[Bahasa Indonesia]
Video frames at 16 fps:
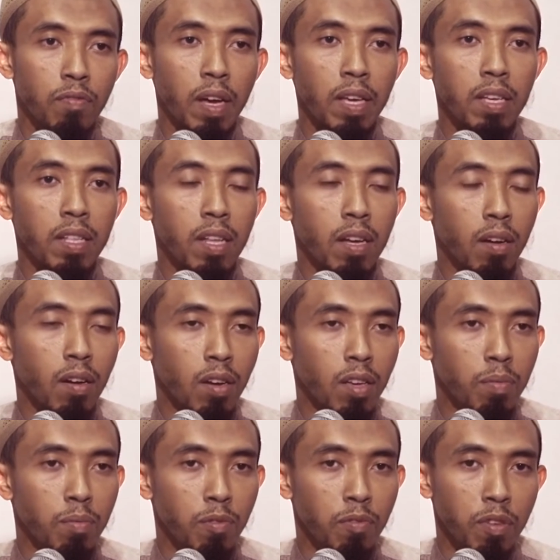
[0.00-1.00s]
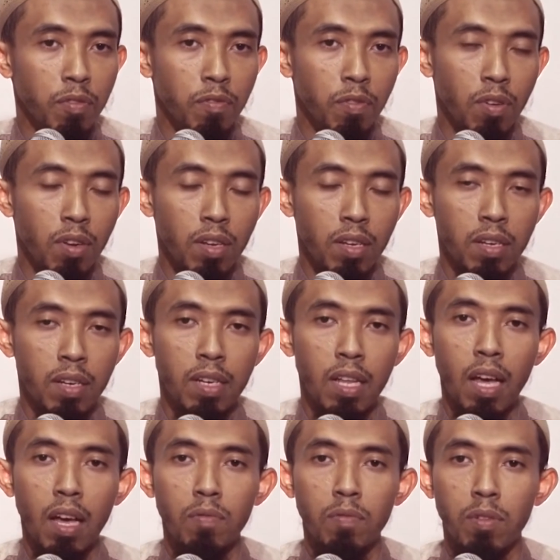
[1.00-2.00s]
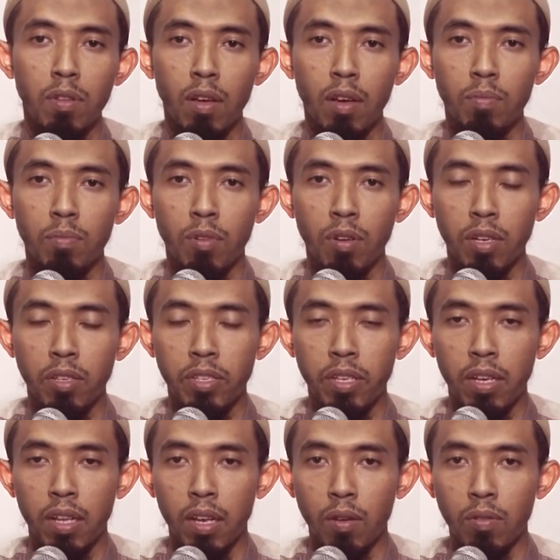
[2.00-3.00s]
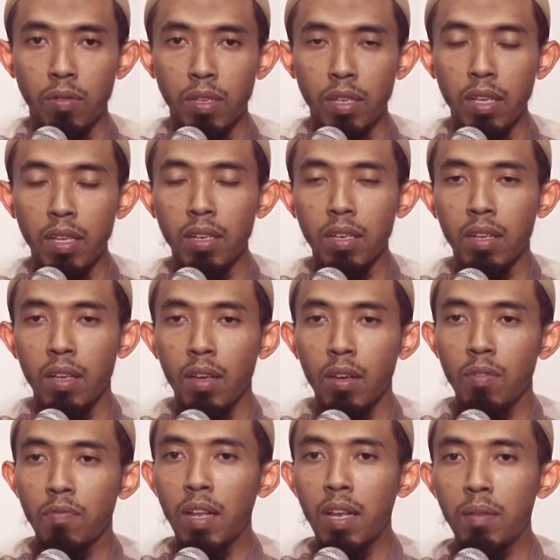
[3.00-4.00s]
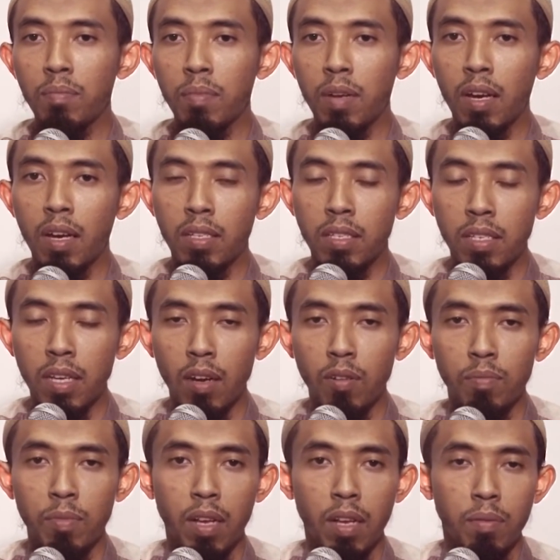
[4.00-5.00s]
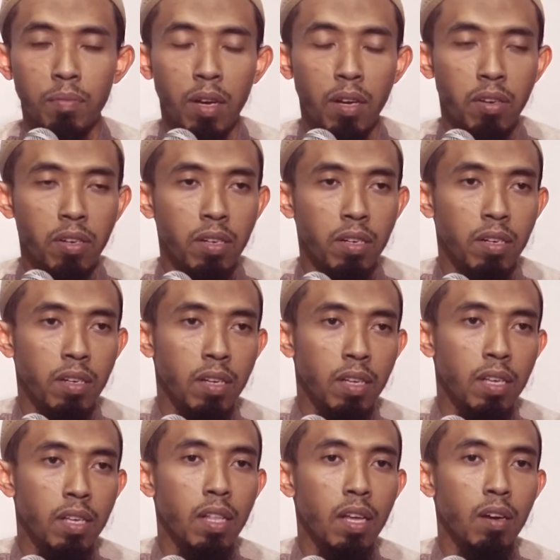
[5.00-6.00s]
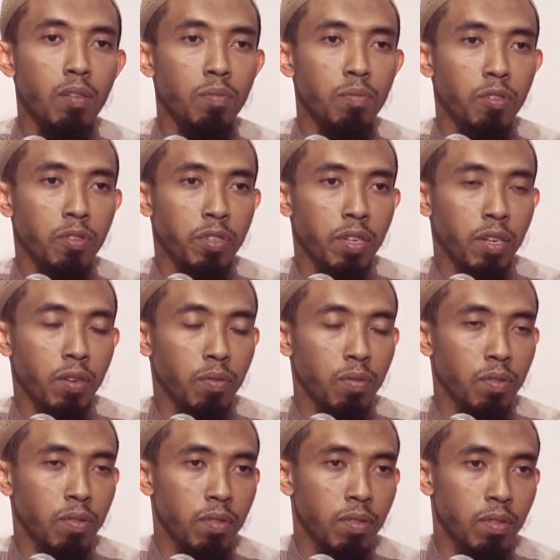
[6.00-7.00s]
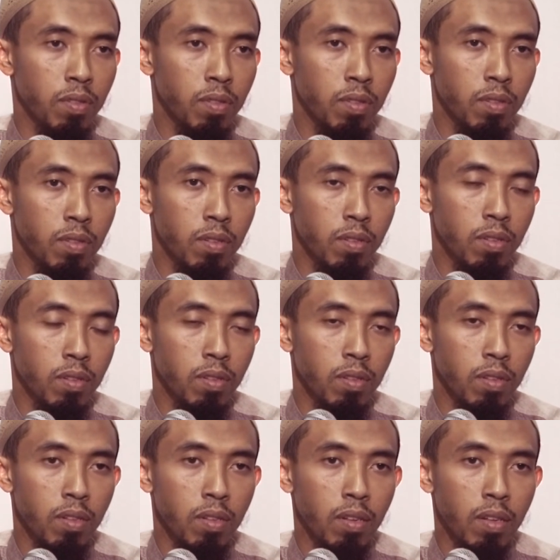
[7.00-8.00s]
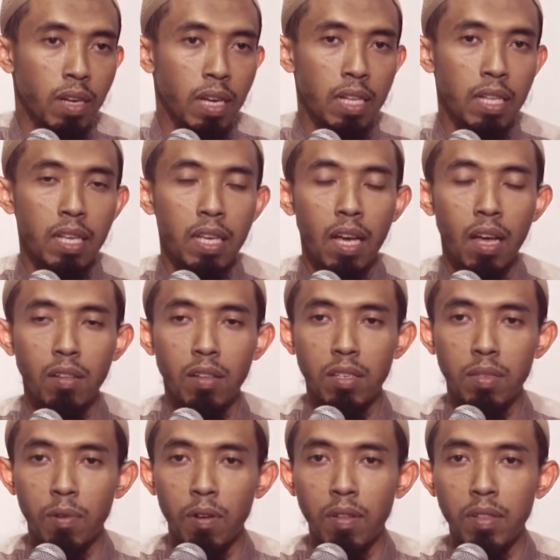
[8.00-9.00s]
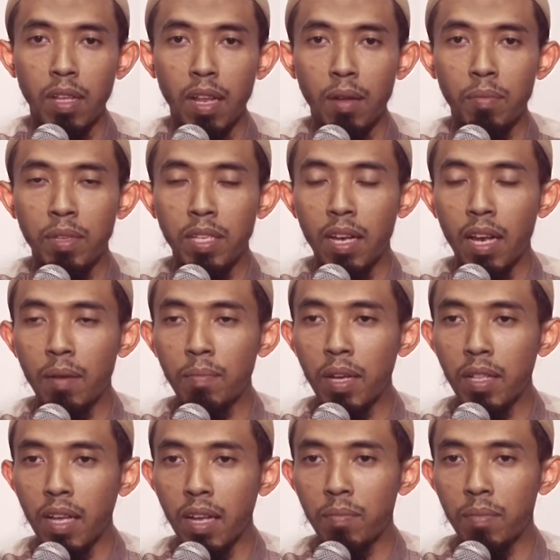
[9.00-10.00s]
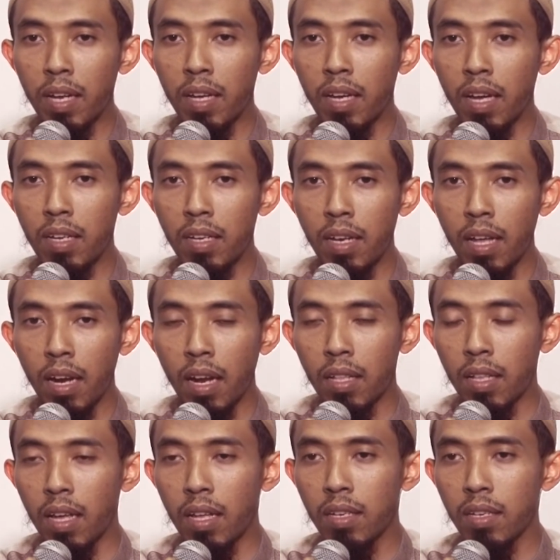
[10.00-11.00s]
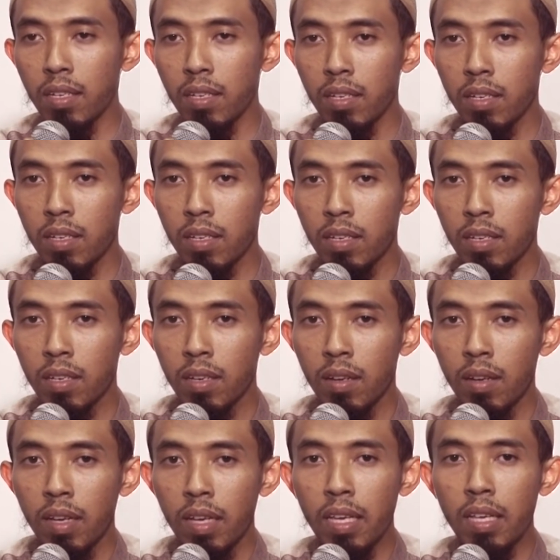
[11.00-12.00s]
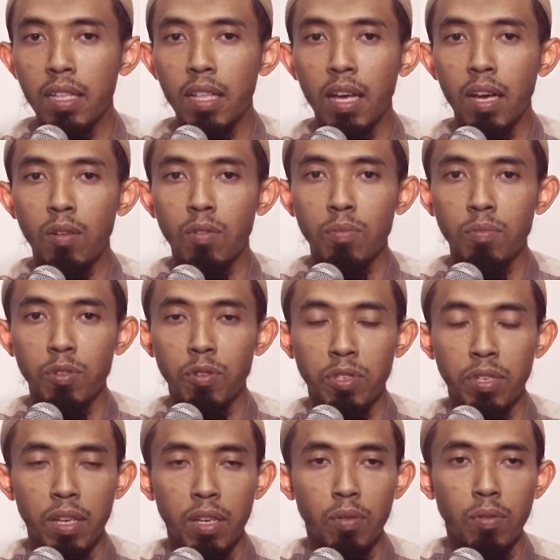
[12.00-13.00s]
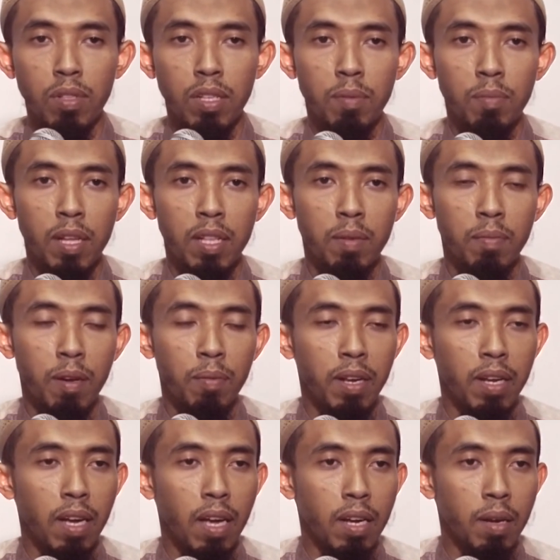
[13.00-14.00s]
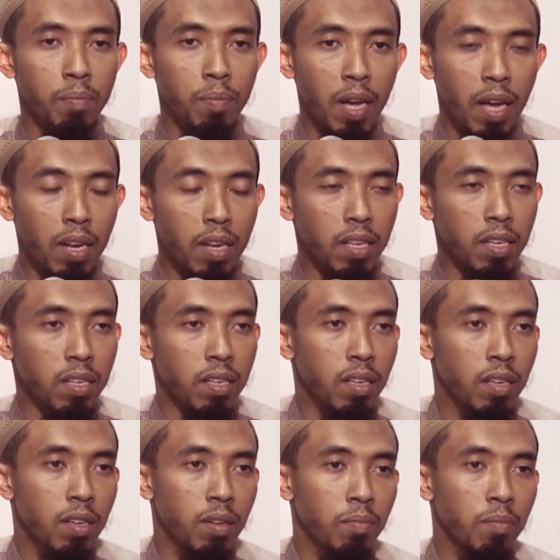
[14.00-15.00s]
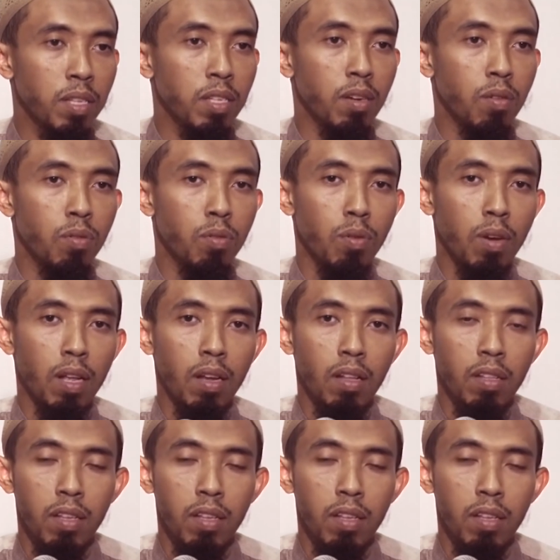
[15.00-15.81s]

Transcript: فَإِذَا رَكِبُوا فِي الْفُلْكِ دَعَوُ اللَّهَ مُخْلِصِنَ لَهُ الدِّينَ فَلَمَّا أَنْجَهُمْ إِلَى الْبَرِّ إِذَا هُمْ يُشْرِكُونَ Ketika Allah SWT menyelamatkan mereka di daratan, idahum yusrikun, tiba-tiba mereka kembali menyekutukan